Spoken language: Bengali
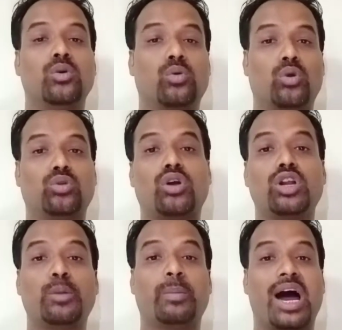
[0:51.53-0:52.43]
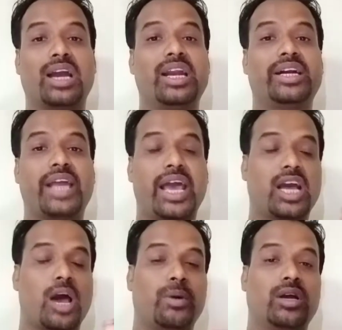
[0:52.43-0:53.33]
কোনো ধরনের বাংলা ট্যাগ
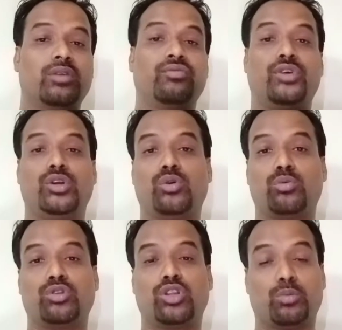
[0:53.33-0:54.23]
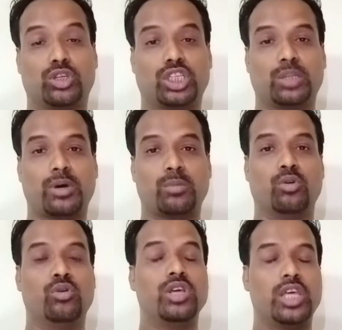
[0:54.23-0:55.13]
আমার ভিডিওর মধ্যে বসাতে পারবো
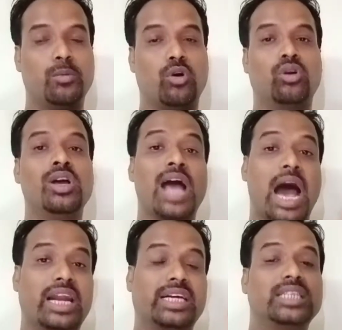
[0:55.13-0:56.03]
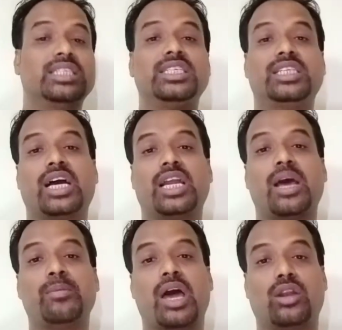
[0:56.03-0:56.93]
এবং আরেকটা জিনিস এখানে
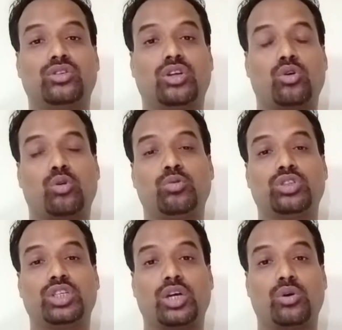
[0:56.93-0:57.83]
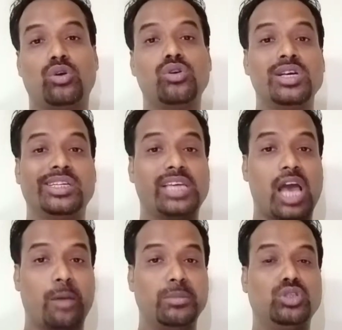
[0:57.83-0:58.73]
আমি আলোচনা করব সেটা হলো যে
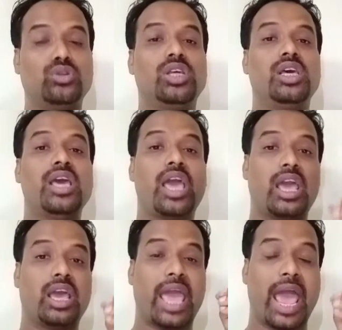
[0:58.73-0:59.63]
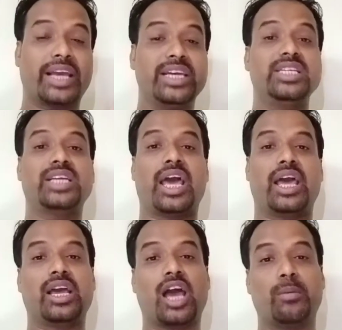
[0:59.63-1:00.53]
আমি যদি একই ট্যাগ
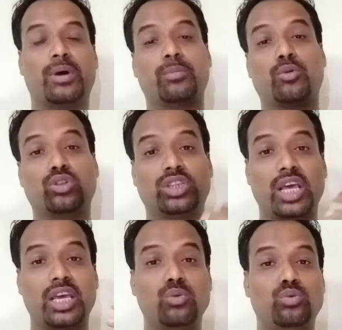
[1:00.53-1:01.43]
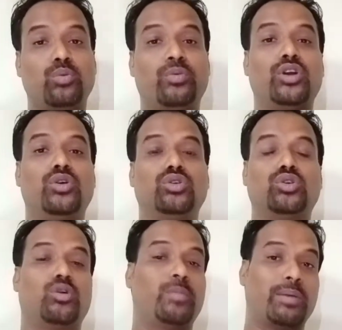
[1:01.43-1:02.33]
আমার প্রত্যেক ইউটিউব ভিডিওর
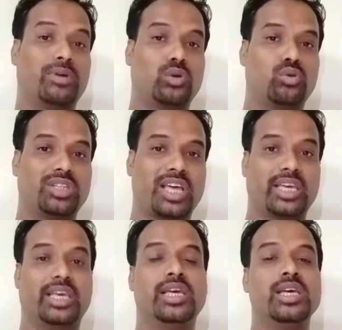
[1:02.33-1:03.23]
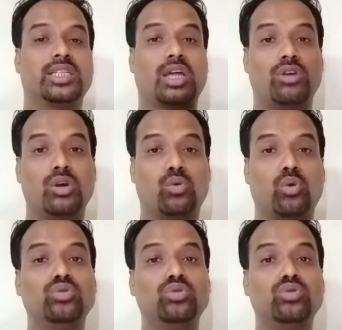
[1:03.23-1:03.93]
জন্য ব্যবহার করে থাকি তাহলে কোন